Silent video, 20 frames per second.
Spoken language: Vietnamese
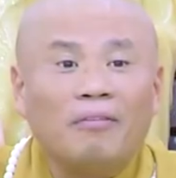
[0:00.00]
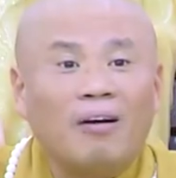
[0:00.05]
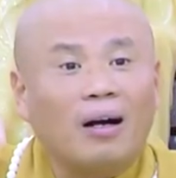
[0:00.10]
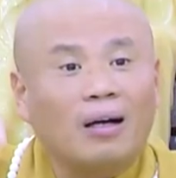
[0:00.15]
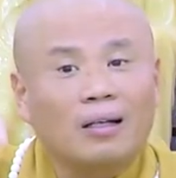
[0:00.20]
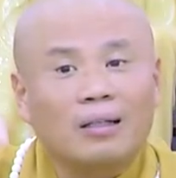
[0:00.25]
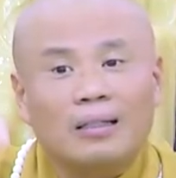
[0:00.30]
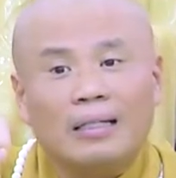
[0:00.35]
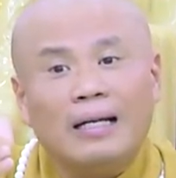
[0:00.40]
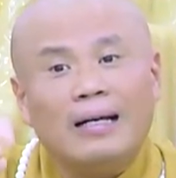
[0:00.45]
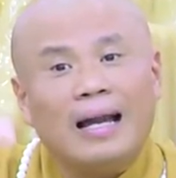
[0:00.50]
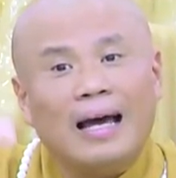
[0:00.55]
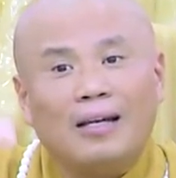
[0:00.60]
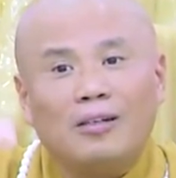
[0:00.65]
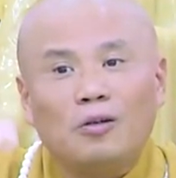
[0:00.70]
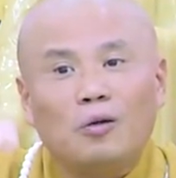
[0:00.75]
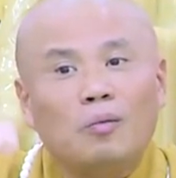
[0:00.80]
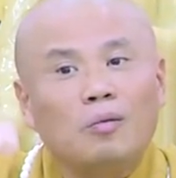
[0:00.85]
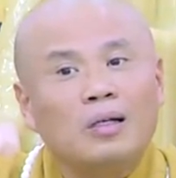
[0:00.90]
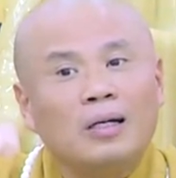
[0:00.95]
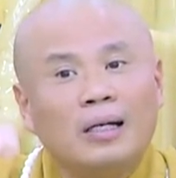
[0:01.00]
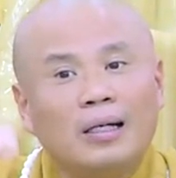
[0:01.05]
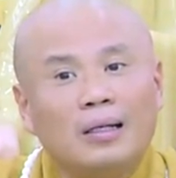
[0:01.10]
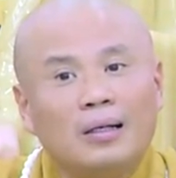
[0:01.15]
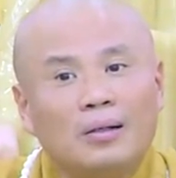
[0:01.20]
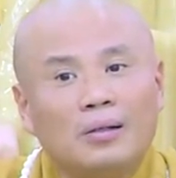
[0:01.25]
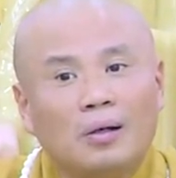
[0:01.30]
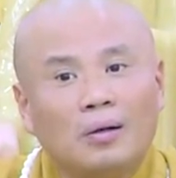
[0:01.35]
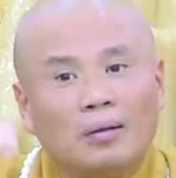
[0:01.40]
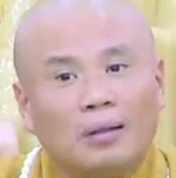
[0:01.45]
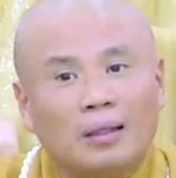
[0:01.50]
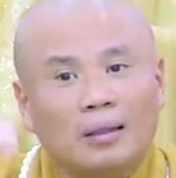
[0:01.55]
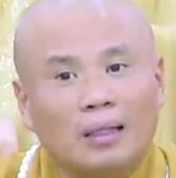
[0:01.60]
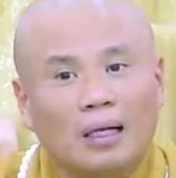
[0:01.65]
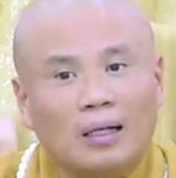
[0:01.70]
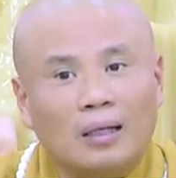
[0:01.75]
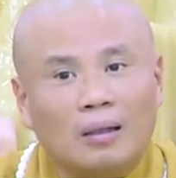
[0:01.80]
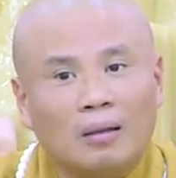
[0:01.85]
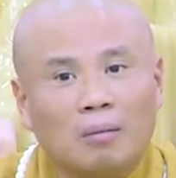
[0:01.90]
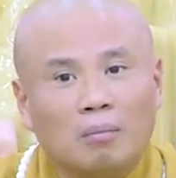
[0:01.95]
Phật với đại chúng hít nó vô từ
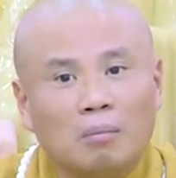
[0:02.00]
từ.